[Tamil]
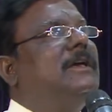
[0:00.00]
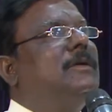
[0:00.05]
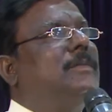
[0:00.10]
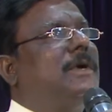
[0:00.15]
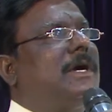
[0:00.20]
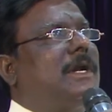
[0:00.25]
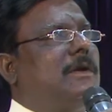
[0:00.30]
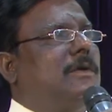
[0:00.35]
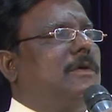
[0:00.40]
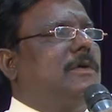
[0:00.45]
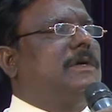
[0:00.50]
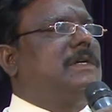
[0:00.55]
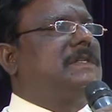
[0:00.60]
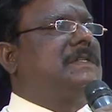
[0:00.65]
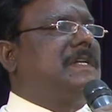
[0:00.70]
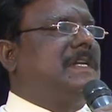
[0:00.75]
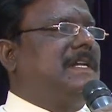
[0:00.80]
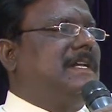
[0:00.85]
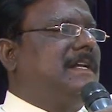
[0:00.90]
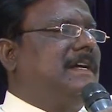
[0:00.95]

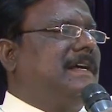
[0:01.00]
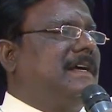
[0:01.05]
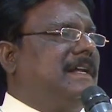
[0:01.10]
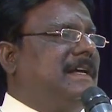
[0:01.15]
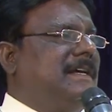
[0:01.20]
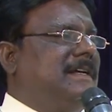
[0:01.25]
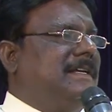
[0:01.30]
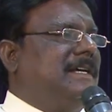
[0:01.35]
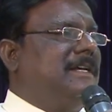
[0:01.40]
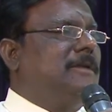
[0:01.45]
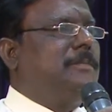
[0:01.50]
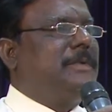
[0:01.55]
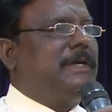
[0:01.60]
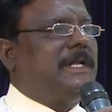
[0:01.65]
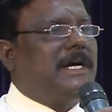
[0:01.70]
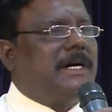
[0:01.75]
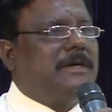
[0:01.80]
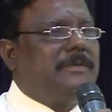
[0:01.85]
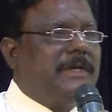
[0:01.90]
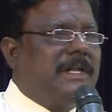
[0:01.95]
பரலோகத்தில் இருக்கிற என்
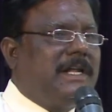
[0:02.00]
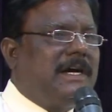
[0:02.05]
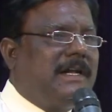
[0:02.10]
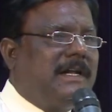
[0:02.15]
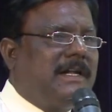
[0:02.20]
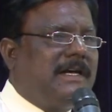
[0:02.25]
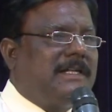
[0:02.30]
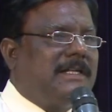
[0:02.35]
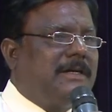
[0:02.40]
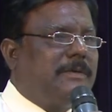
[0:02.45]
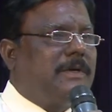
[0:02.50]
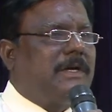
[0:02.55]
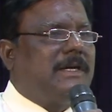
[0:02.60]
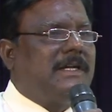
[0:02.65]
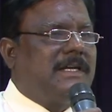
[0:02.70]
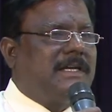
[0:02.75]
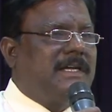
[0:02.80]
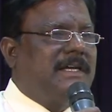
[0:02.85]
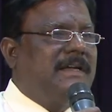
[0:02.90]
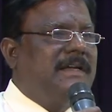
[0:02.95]
பிதாவினால் அது
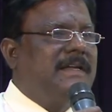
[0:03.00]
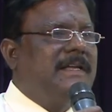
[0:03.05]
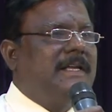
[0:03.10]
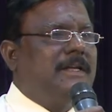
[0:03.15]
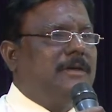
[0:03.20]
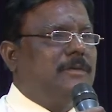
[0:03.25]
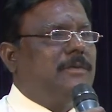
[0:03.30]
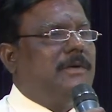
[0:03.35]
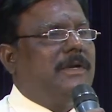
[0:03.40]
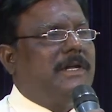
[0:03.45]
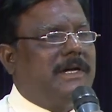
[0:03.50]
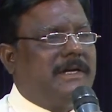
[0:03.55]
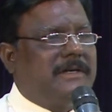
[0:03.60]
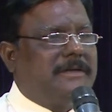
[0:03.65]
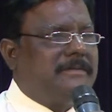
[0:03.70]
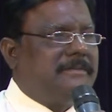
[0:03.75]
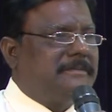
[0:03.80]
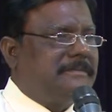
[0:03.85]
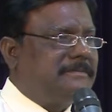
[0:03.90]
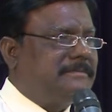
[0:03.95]
அவர்களுக்கு
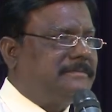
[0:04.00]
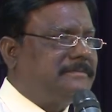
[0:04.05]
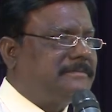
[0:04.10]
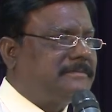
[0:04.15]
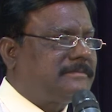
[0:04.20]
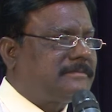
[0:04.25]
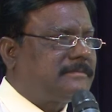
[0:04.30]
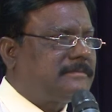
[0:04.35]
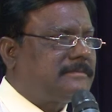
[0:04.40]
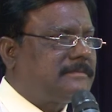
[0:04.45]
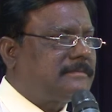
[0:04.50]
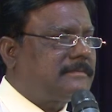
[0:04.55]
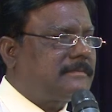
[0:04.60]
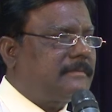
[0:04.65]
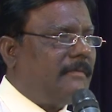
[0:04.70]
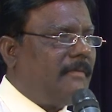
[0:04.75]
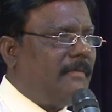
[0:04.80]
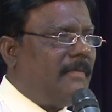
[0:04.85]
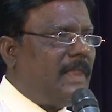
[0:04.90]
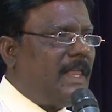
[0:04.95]
உண்டாகும்
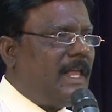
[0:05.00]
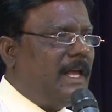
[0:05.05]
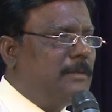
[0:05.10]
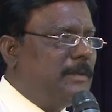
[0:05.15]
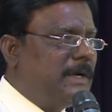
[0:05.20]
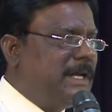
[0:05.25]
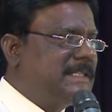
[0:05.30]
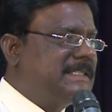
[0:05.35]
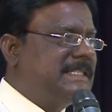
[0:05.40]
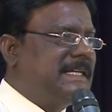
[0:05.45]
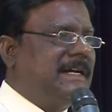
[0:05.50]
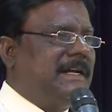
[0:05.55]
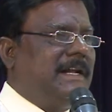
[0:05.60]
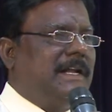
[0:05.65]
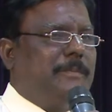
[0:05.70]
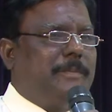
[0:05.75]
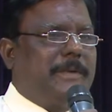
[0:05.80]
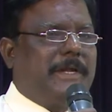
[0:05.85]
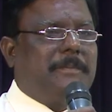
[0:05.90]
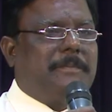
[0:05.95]
இப்போ நான்
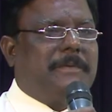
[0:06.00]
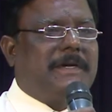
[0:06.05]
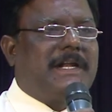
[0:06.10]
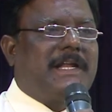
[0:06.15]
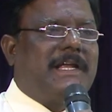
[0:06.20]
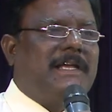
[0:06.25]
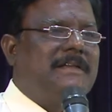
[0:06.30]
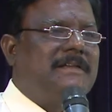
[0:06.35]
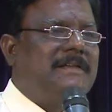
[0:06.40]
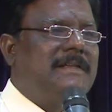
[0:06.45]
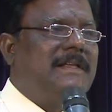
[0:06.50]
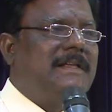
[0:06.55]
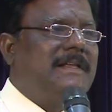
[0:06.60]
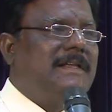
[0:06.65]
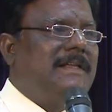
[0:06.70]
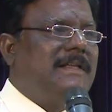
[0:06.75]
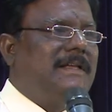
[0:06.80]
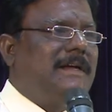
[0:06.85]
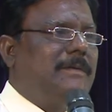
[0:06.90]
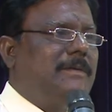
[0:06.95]
சிங்கிளாக ப்ரே பண்ணுறேன்
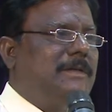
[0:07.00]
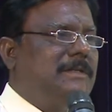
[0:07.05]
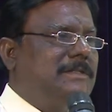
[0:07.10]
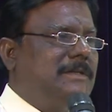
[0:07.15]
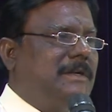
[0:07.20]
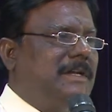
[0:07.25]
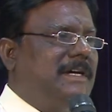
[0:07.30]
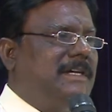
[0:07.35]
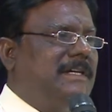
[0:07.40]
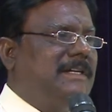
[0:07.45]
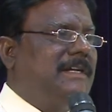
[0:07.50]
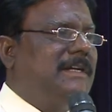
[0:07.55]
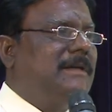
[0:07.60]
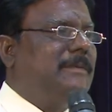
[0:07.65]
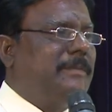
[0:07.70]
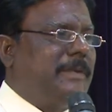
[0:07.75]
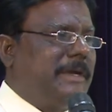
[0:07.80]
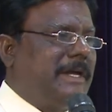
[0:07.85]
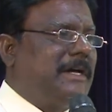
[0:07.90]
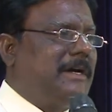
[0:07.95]
அப்படின்னு சொன்னால் ஐ
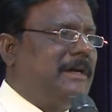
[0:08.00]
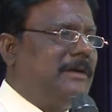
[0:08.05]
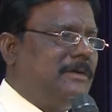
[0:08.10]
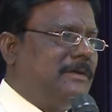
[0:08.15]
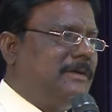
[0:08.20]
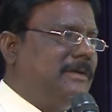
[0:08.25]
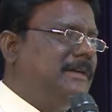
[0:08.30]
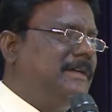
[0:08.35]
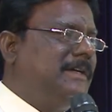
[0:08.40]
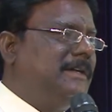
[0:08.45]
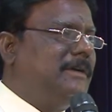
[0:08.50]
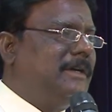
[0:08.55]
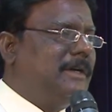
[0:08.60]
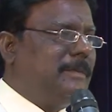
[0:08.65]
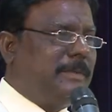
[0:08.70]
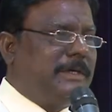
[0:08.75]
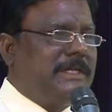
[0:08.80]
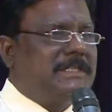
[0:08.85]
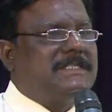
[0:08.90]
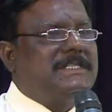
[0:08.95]
எம் ப்ரேயிங் அலோன் என்னுடைய
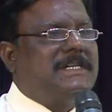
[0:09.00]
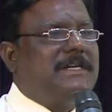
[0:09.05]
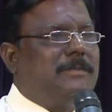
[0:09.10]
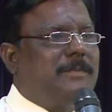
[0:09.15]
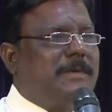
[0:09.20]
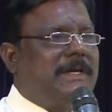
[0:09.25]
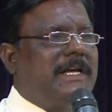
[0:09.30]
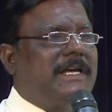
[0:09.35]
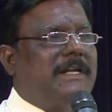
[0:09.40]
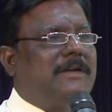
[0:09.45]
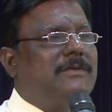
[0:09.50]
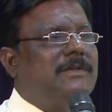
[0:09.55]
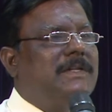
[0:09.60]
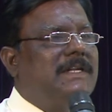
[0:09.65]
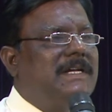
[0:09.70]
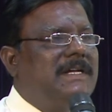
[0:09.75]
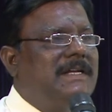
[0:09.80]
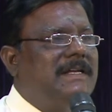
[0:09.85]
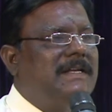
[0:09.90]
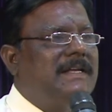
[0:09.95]
பர்சனல் ப்ரேயரை
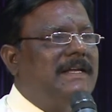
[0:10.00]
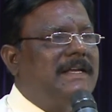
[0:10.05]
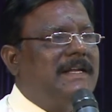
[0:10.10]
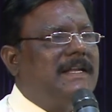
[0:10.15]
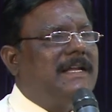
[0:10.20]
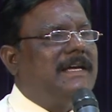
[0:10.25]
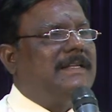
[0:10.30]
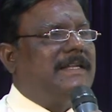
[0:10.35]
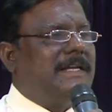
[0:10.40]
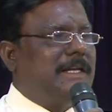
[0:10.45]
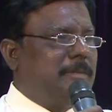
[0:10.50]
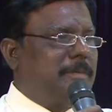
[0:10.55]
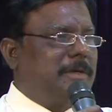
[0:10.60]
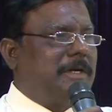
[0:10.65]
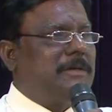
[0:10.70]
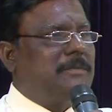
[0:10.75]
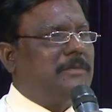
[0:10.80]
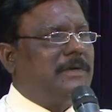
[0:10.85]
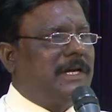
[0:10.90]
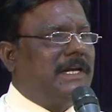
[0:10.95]
வந்து நான்
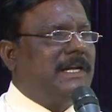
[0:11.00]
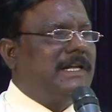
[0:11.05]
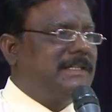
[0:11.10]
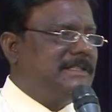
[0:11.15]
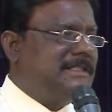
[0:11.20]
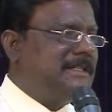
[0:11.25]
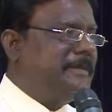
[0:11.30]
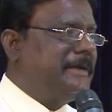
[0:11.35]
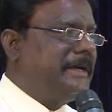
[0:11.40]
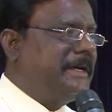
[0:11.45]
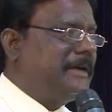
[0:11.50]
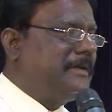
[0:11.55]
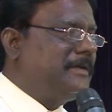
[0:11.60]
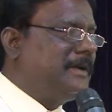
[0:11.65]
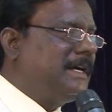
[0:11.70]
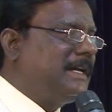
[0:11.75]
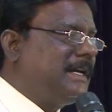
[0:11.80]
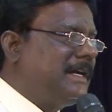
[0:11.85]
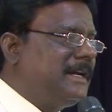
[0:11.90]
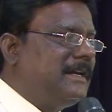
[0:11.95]
தனிப்பட்ட முறையில்
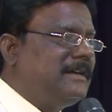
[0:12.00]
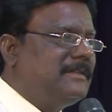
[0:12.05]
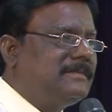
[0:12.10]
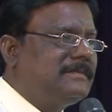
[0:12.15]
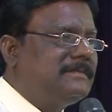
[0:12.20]
ஜெபிக்கிறவனாக இருக்கிறேன்